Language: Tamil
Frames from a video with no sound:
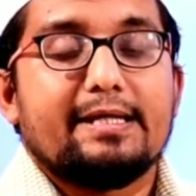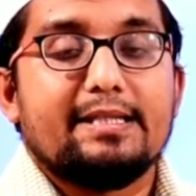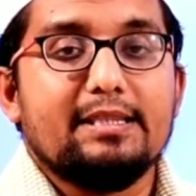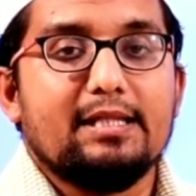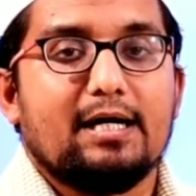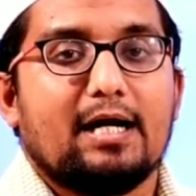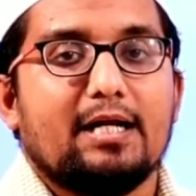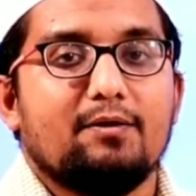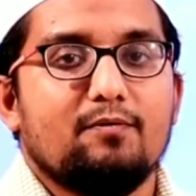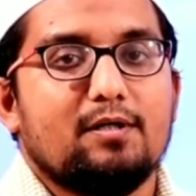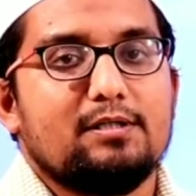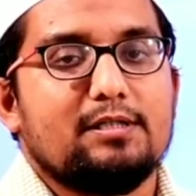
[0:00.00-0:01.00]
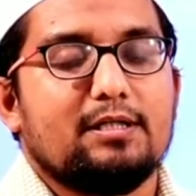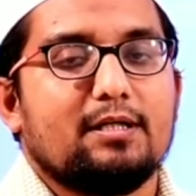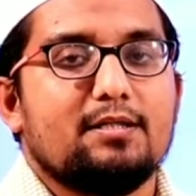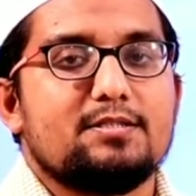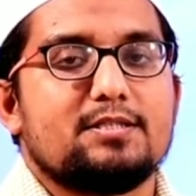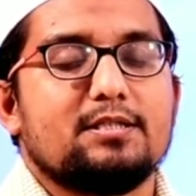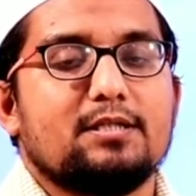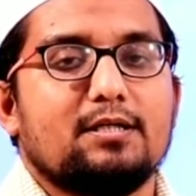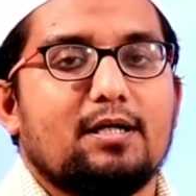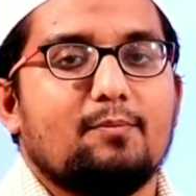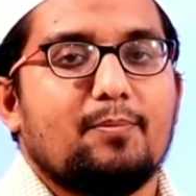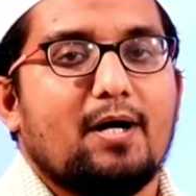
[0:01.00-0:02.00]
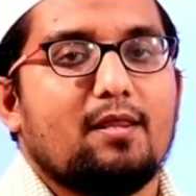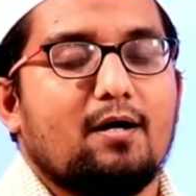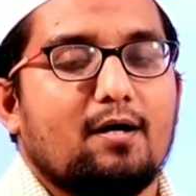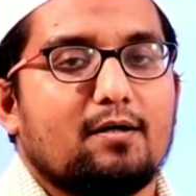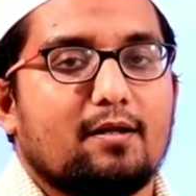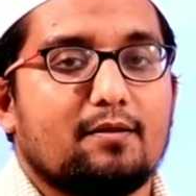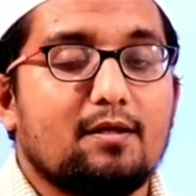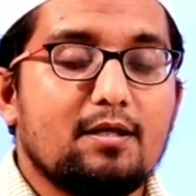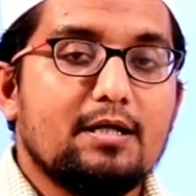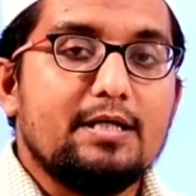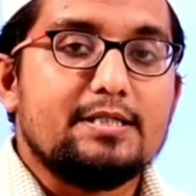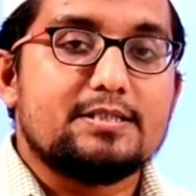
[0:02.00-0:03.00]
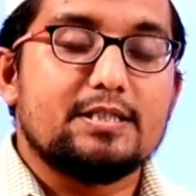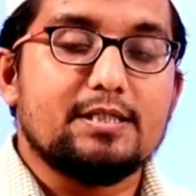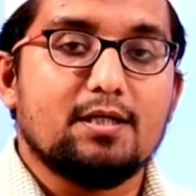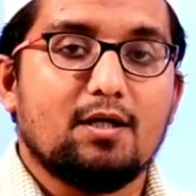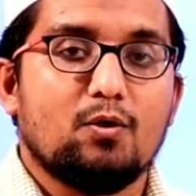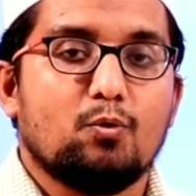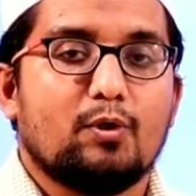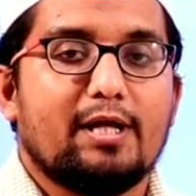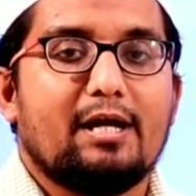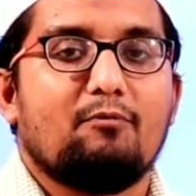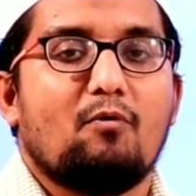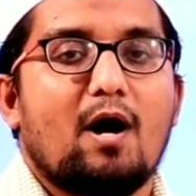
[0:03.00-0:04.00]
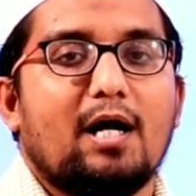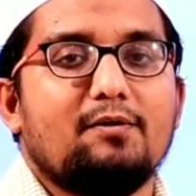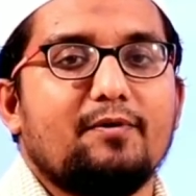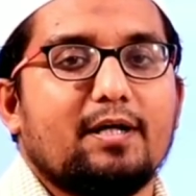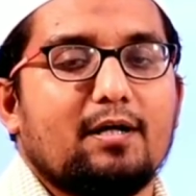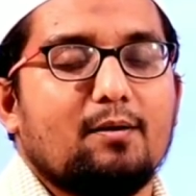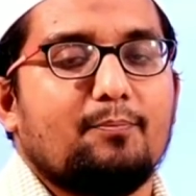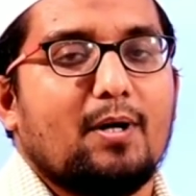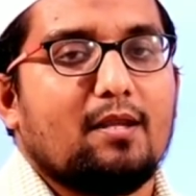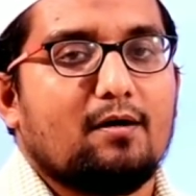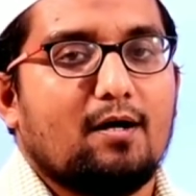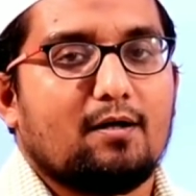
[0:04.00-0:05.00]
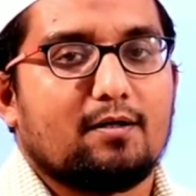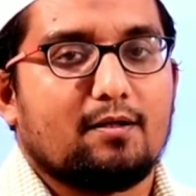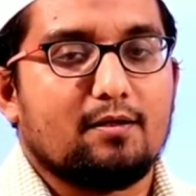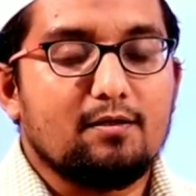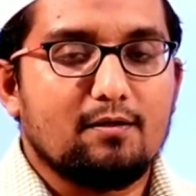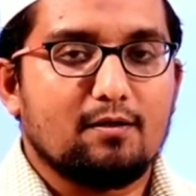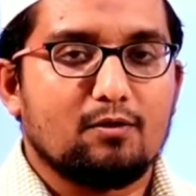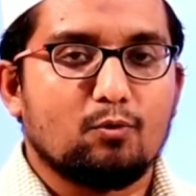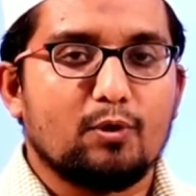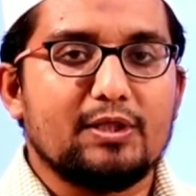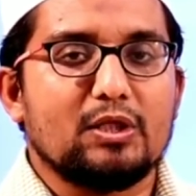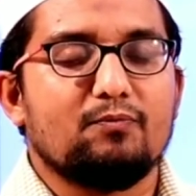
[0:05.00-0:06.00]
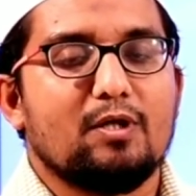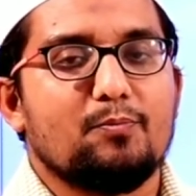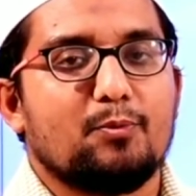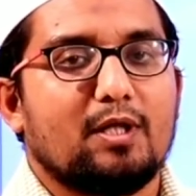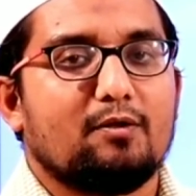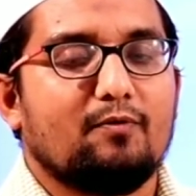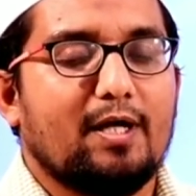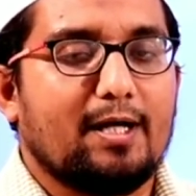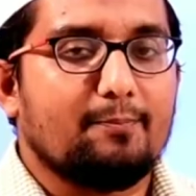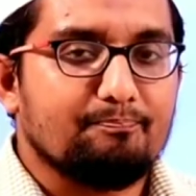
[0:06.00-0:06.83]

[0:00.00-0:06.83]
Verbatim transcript: இந்த அழிவுகள்லேருந்து சிங்கங்களை பாதுகாக்கிறது சிங்கங்களுடைய வாழ்விடங்களை பாதுகாக்கிறது இது குறித்த விழிப்புணர்வை